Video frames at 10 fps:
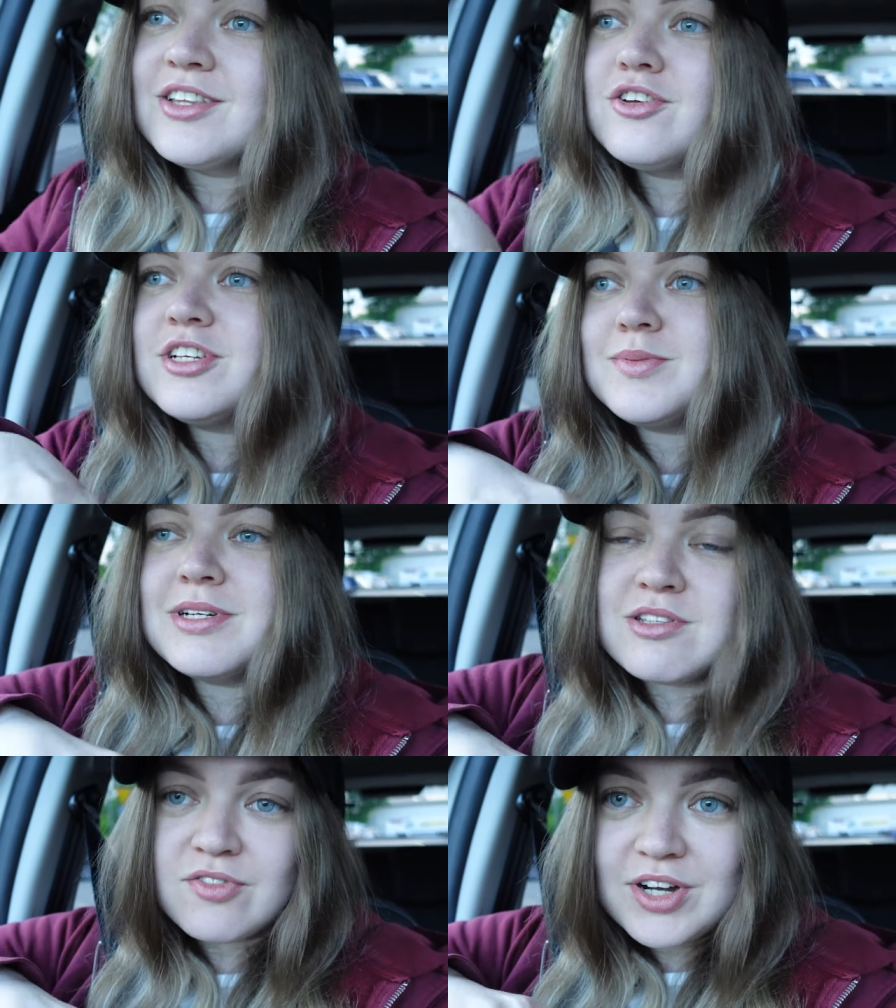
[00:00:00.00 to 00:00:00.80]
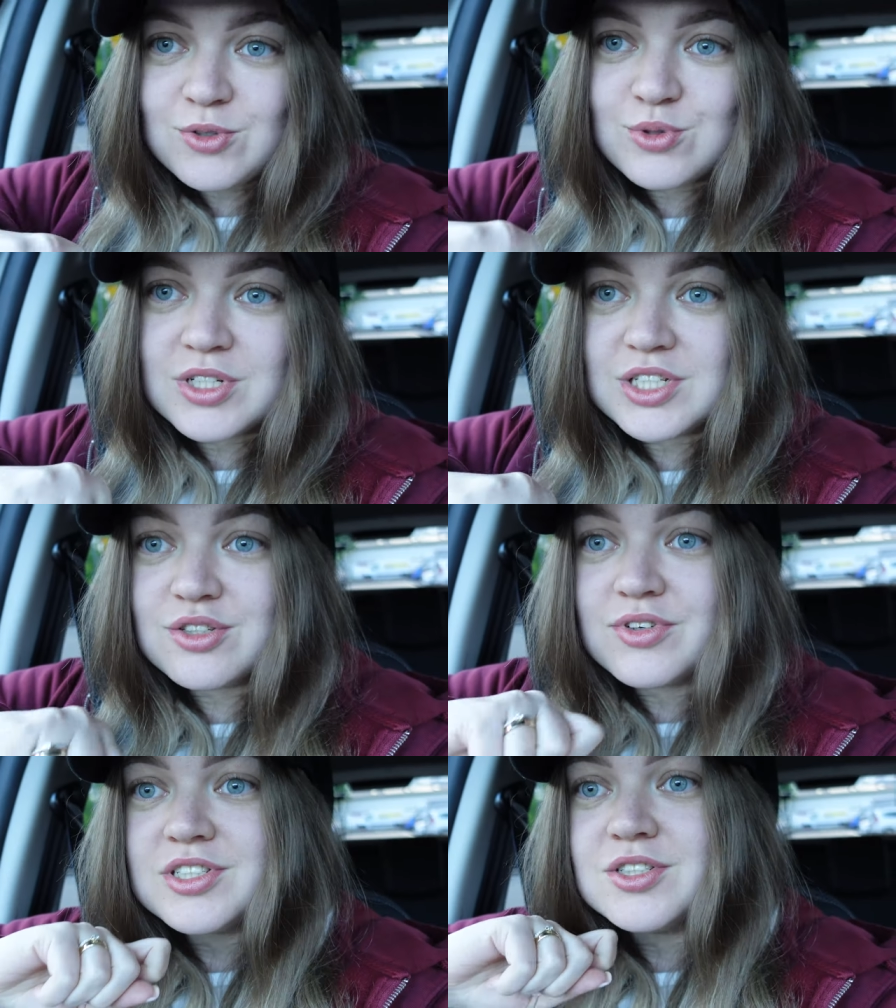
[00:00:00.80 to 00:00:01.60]
No nie zmieniam do faktu, że jest
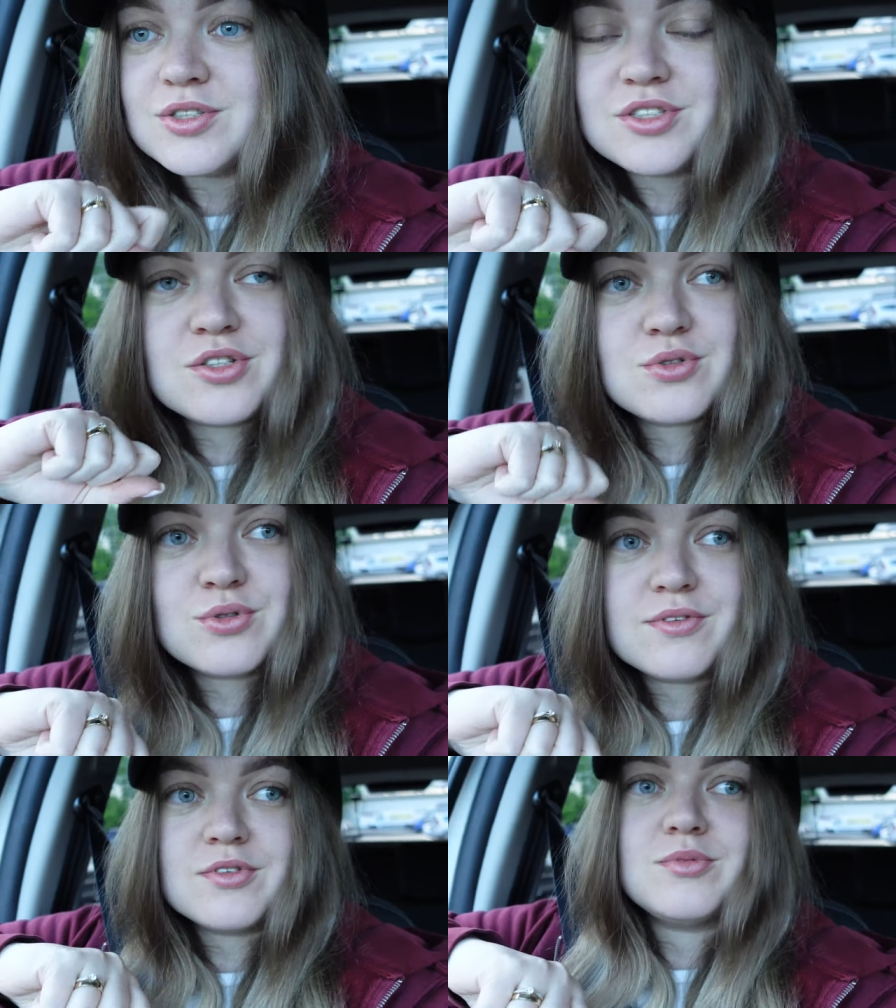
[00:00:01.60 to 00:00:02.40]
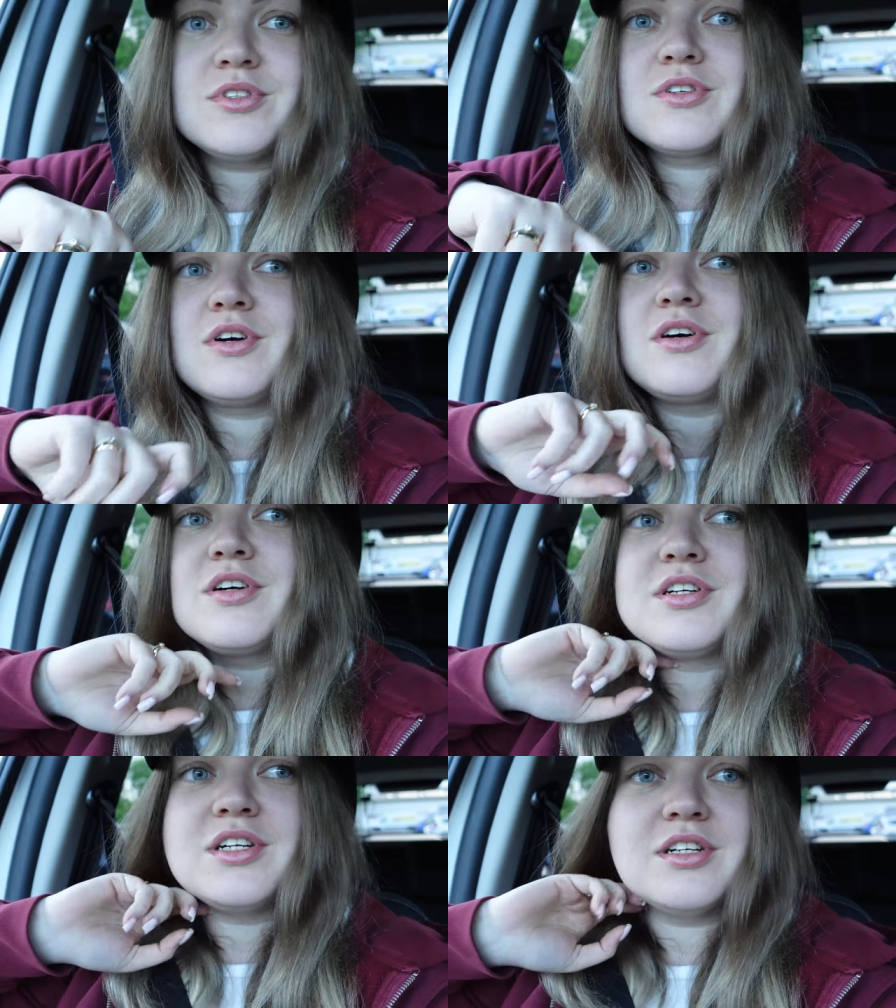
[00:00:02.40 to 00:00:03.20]
to właśnie stosunkowo
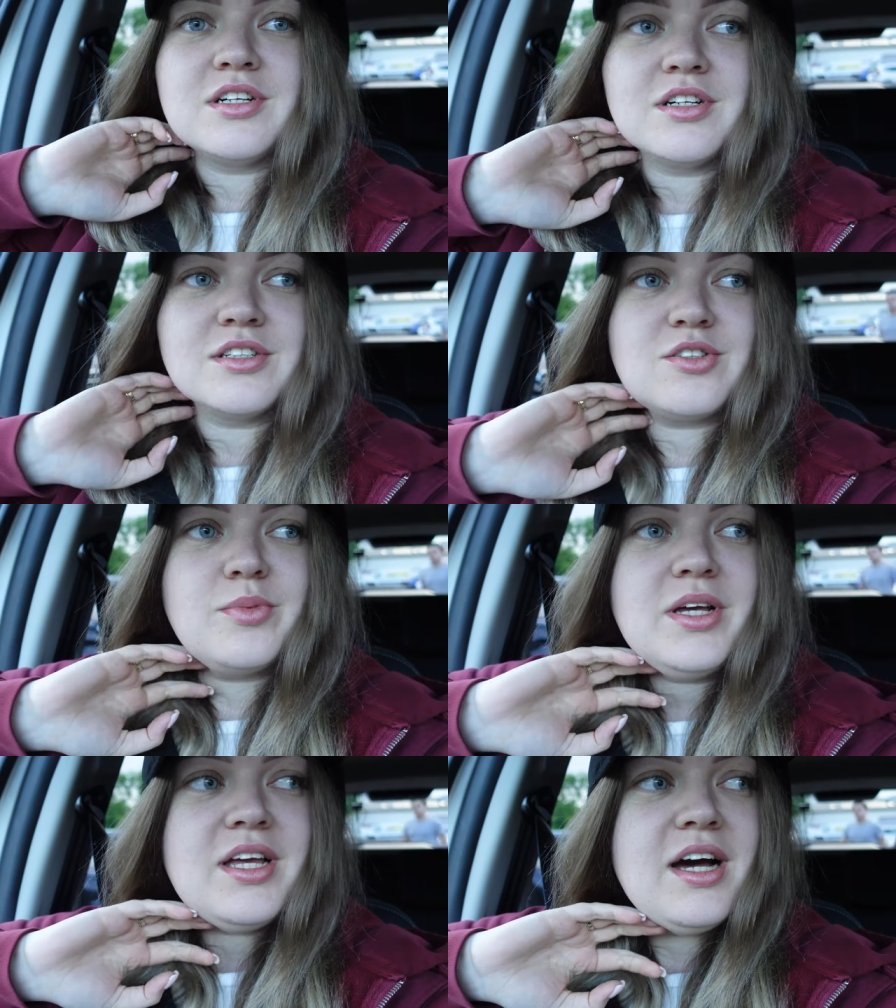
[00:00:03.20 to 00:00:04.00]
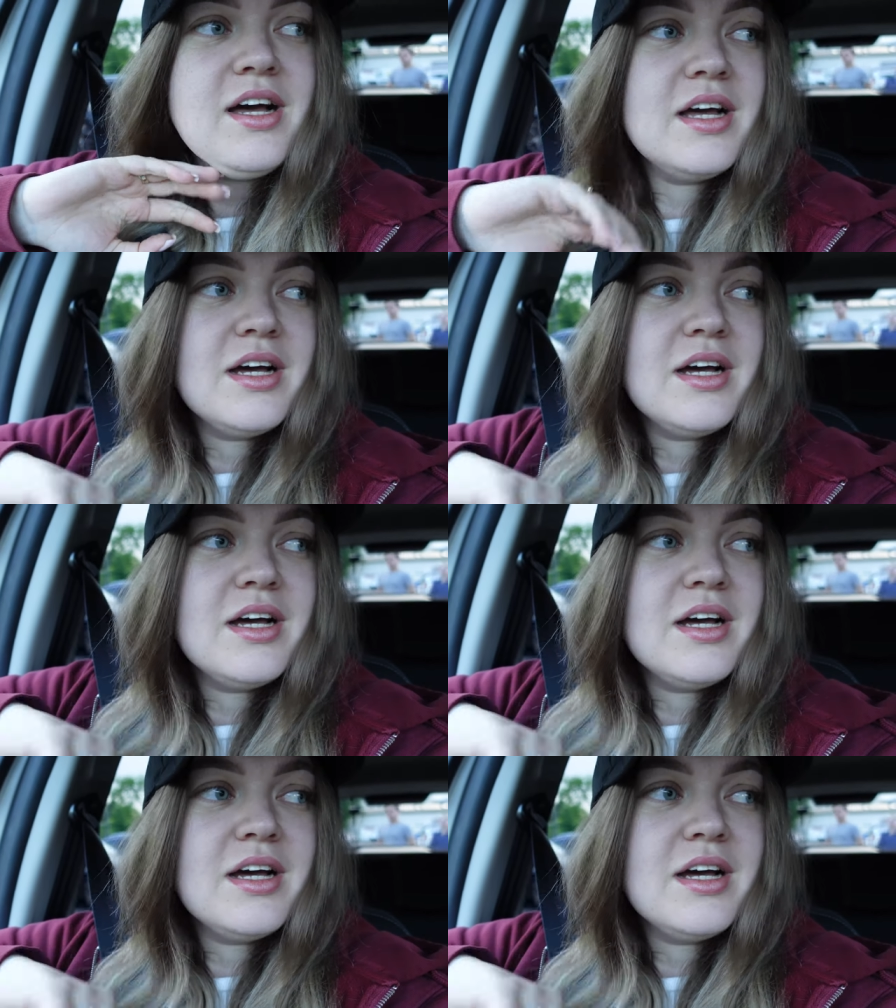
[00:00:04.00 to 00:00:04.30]
blisko y, Sobienia.